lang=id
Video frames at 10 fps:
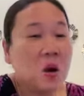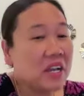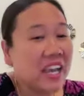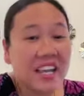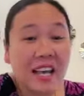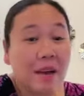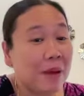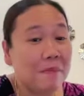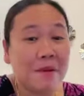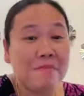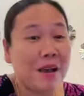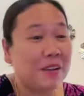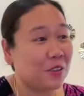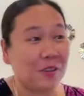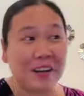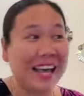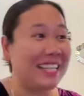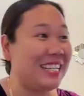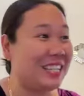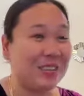oke okay, nggak apa-apa Mbak tolak
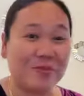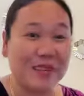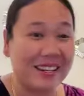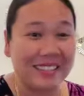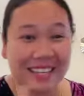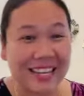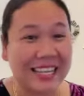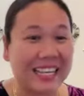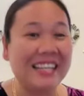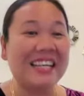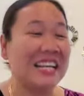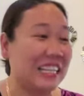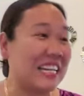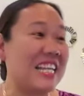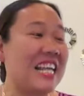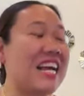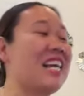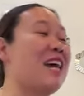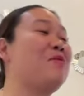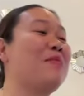aja job dari saya ternyata
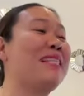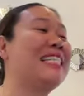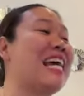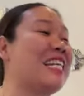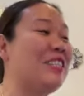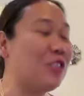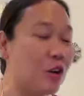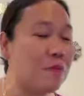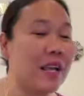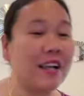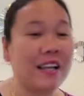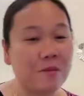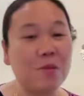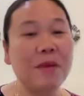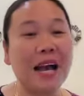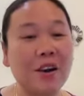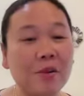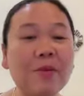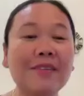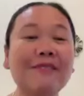kamu mencari job yang kamu
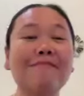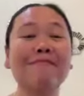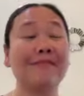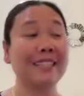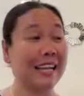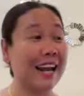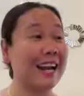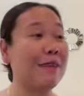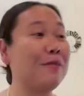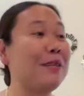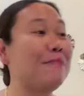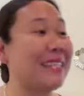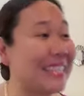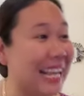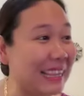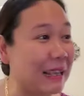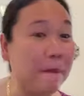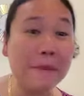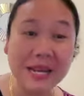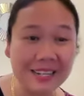mau sekarang kamu dipecat
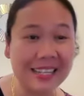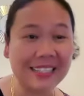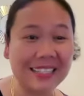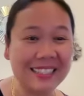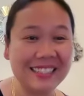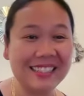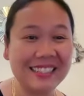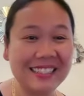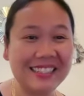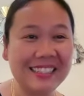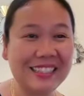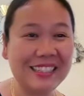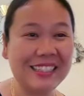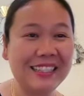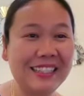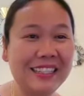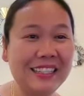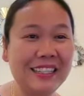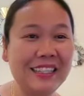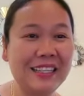bener nggak sih
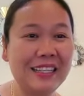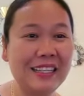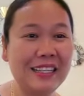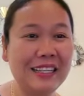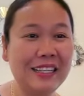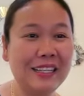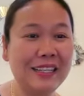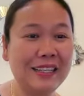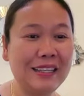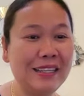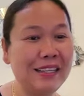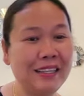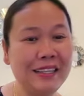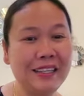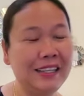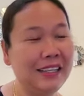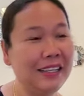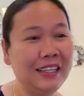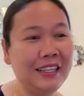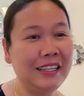Bu, iya Miss, bukan bukan
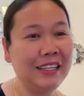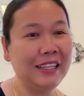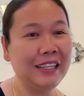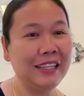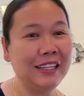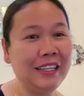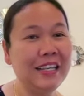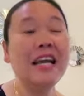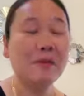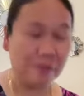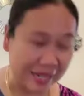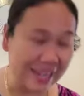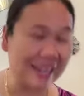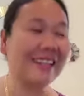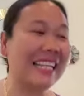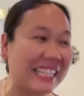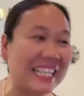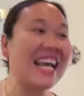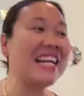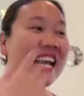saya mencari tapi majikan saya Benar,
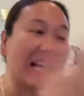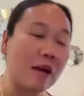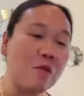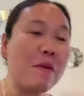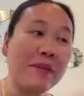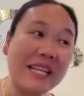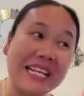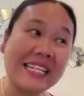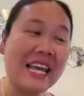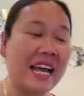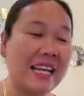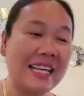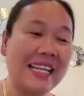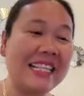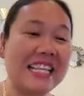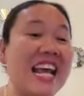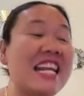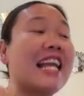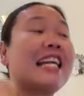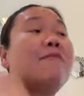itu intinya iya. adalah kamu memilih dia.
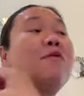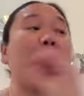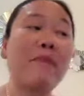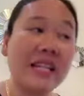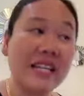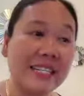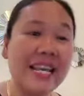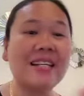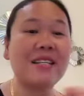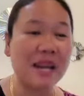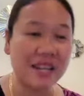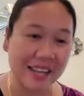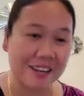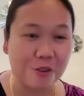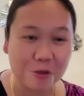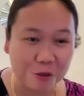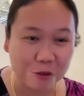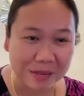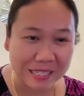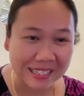Intinya adalah kamu memilih dia dibandingkan
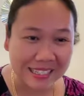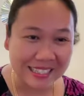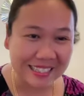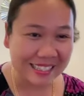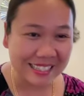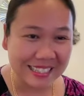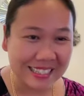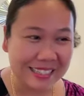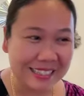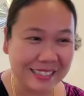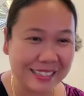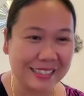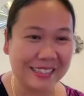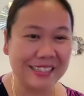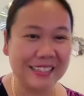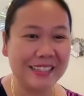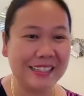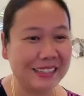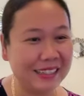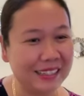Koko Thomas. Iya, nyesel, iya
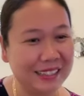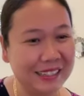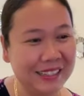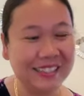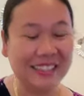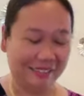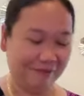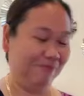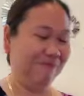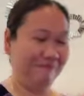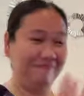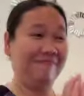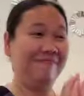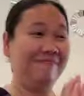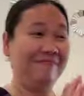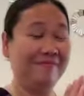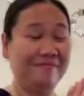nyesel banget ya Allah ya Robi.